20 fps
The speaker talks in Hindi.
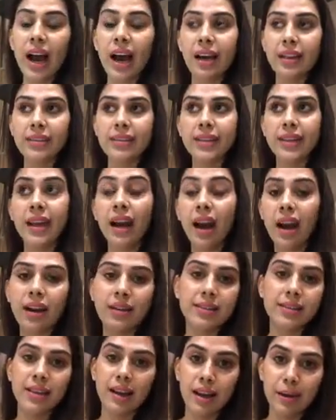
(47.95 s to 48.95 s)
आज से
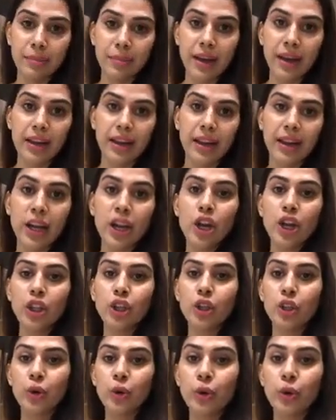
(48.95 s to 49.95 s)
आठ साल पहले
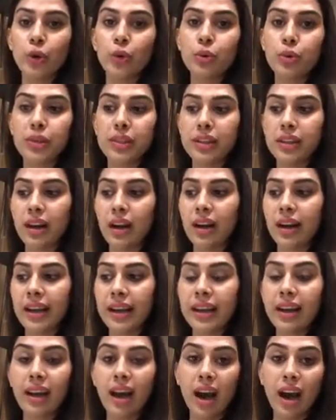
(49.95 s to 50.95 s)
तो उसका
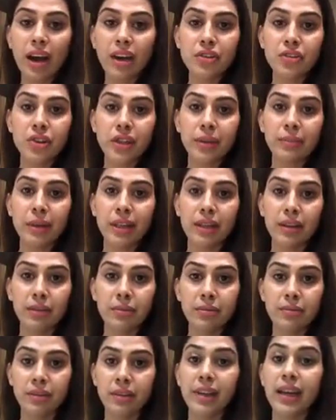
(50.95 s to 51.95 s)
इलाज
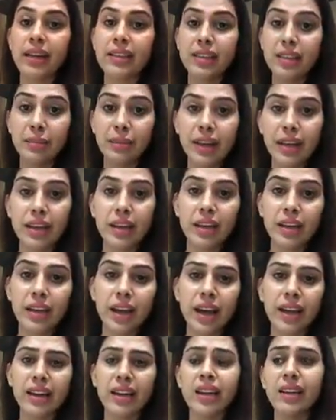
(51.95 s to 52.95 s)
मतलब कैसे मैंने
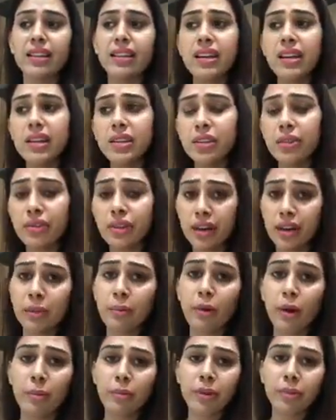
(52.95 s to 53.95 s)
किया एंड इतनी स्वेयर
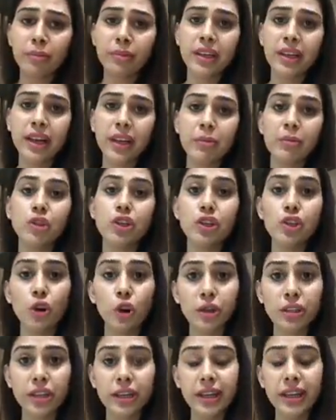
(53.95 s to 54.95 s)
प्रॉब्लम थी कि मुझे
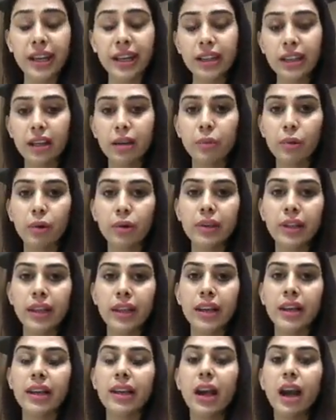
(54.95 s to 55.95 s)
डॉक्टर ने ये तक बोल दिया
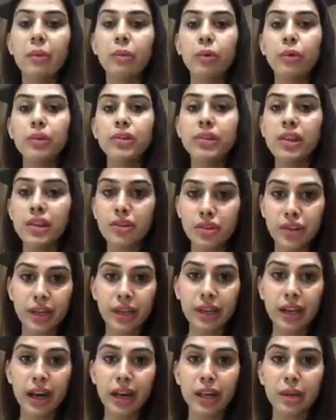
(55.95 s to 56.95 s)
था कि आपको सर्जरी
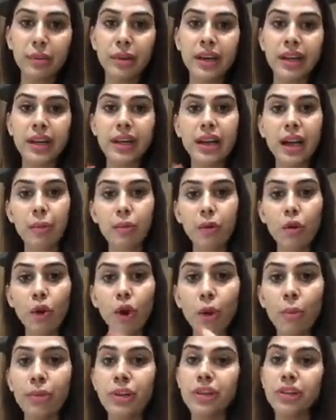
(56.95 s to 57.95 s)
करानी पड़ेगी आपको
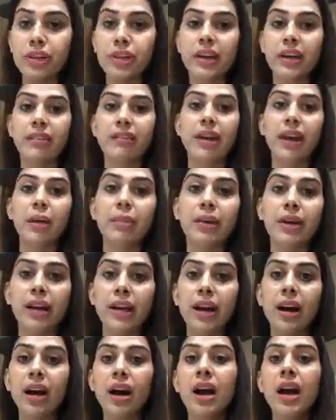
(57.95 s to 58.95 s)
ऑपरेशन करवाना
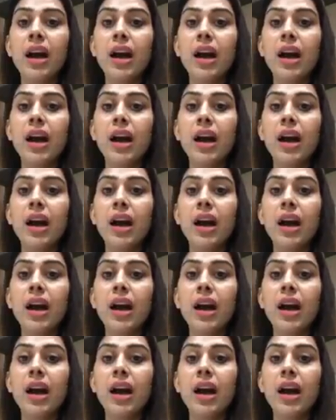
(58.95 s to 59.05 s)
पड़ेगा